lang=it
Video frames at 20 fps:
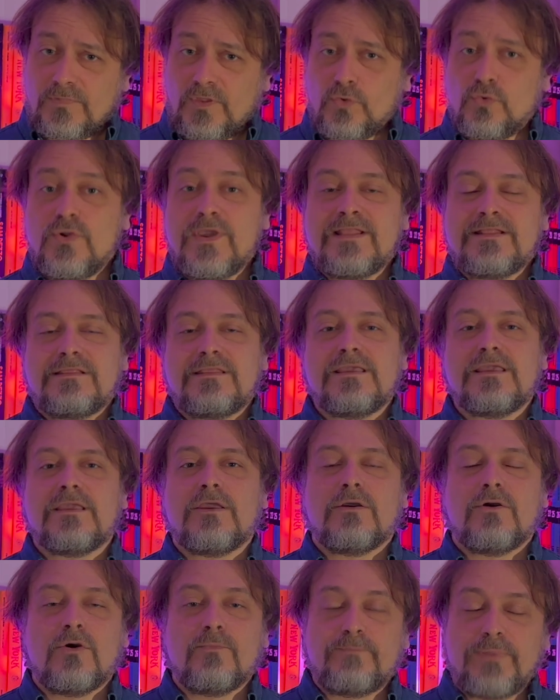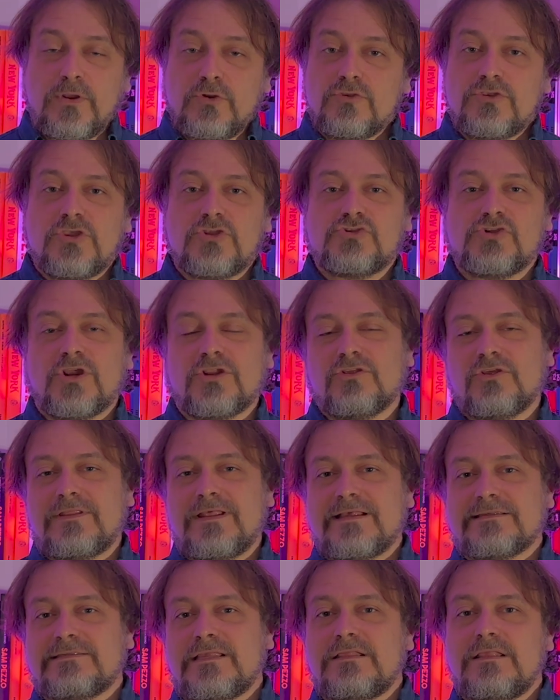Quindi per ogni giorno
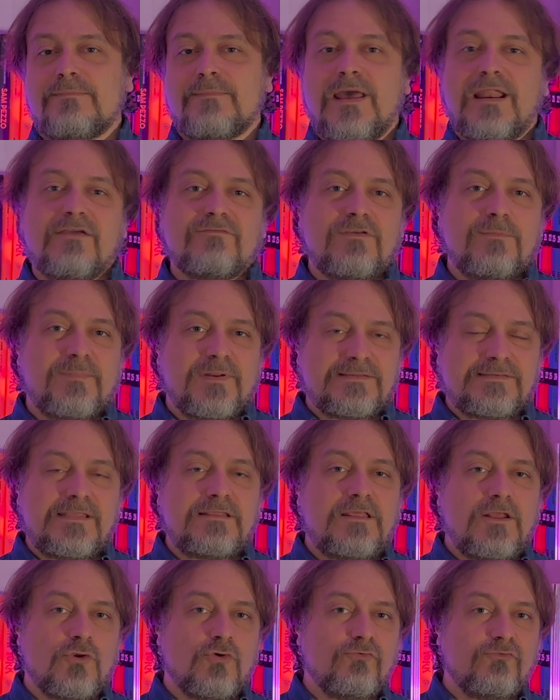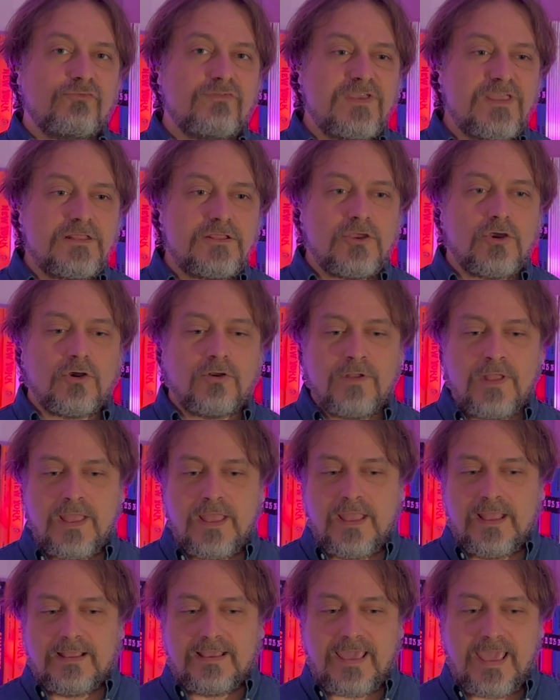della settimana vi presenterò un
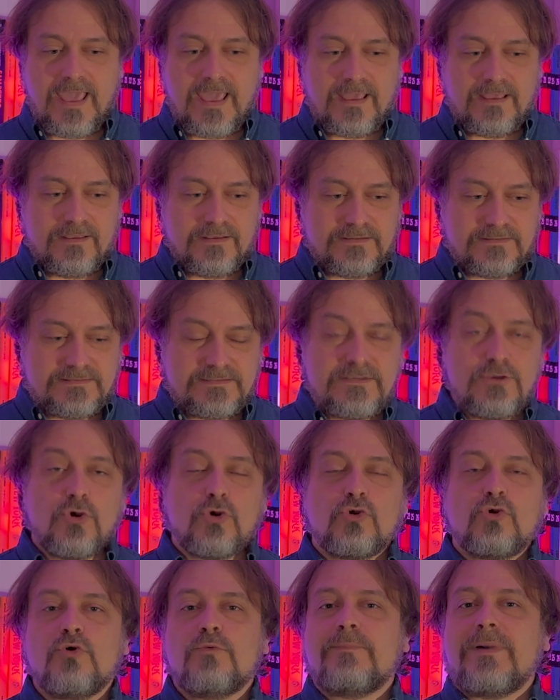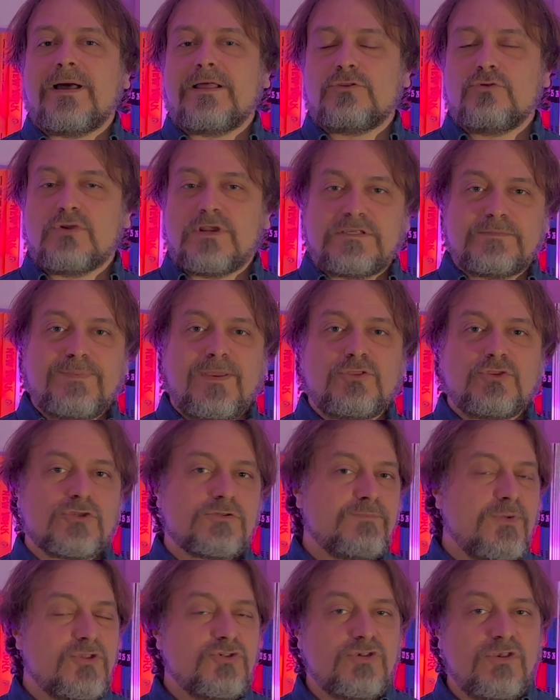video che si occupa di un aspetto
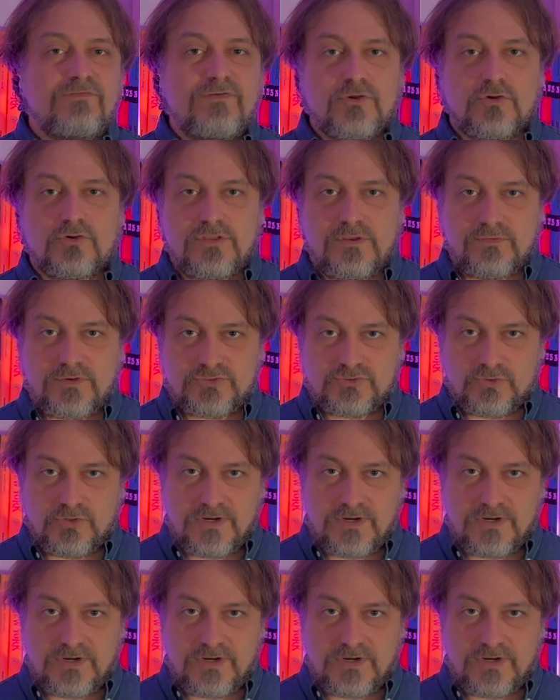specifico di questo